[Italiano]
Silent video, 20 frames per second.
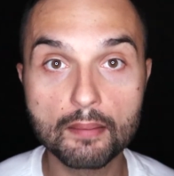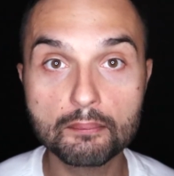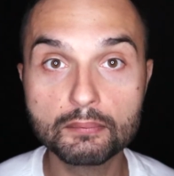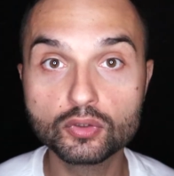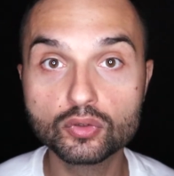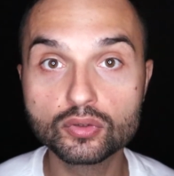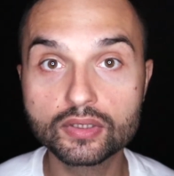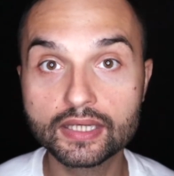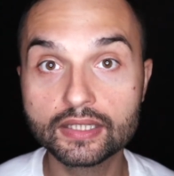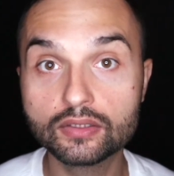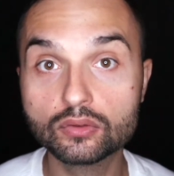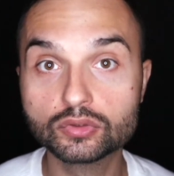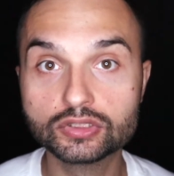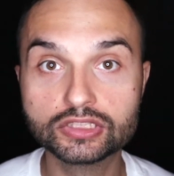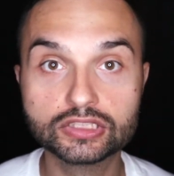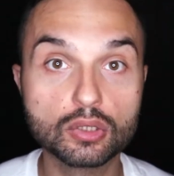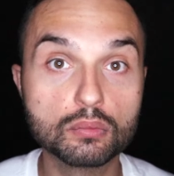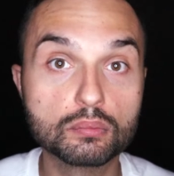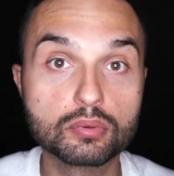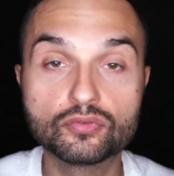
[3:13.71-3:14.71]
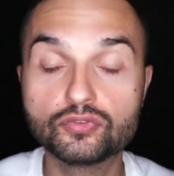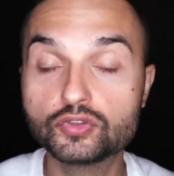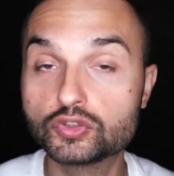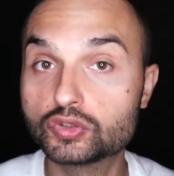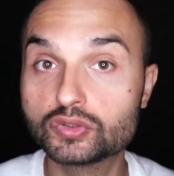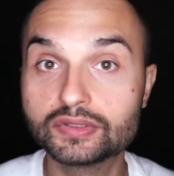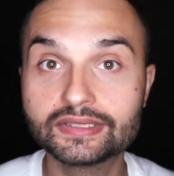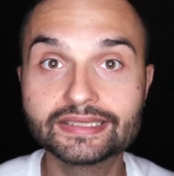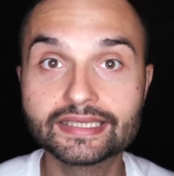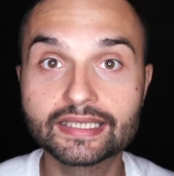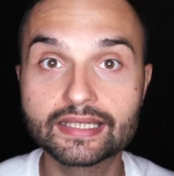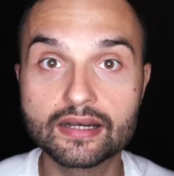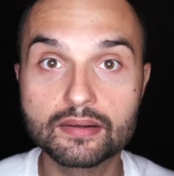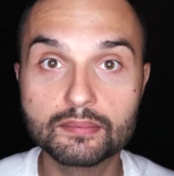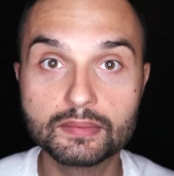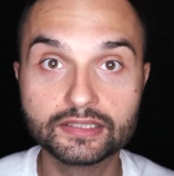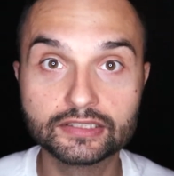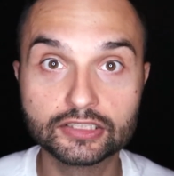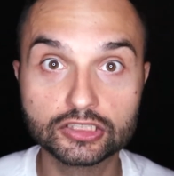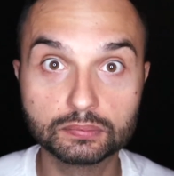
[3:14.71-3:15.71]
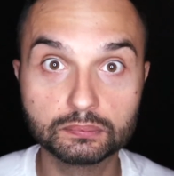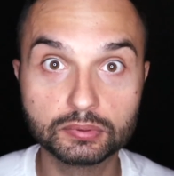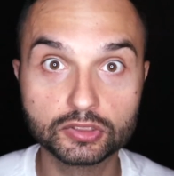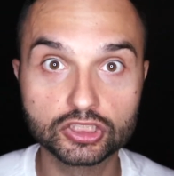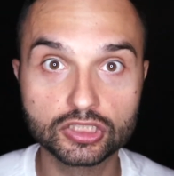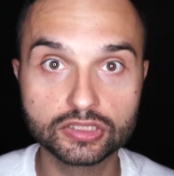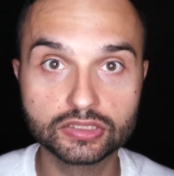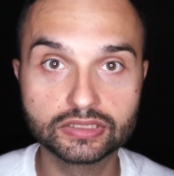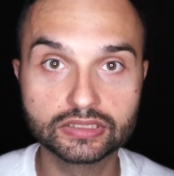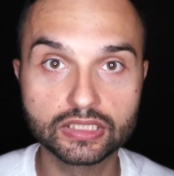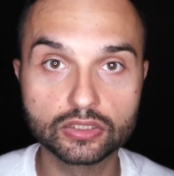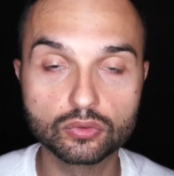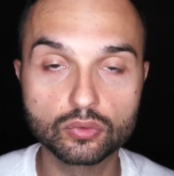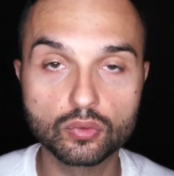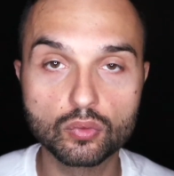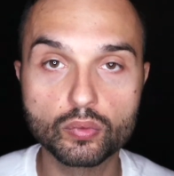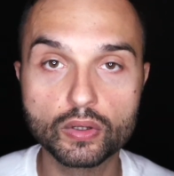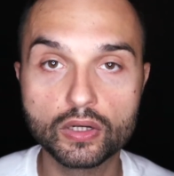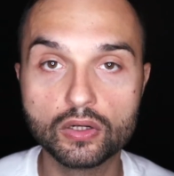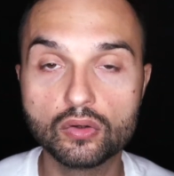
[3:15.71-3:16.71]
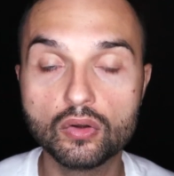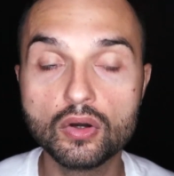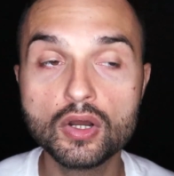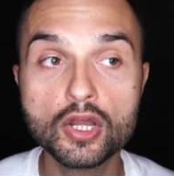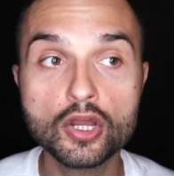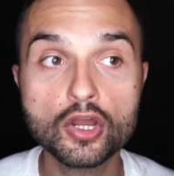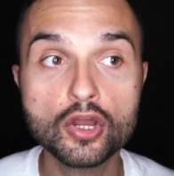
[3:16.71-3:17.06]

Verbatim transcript: a meno che non sia un professionista chiaramente specializzato in quello.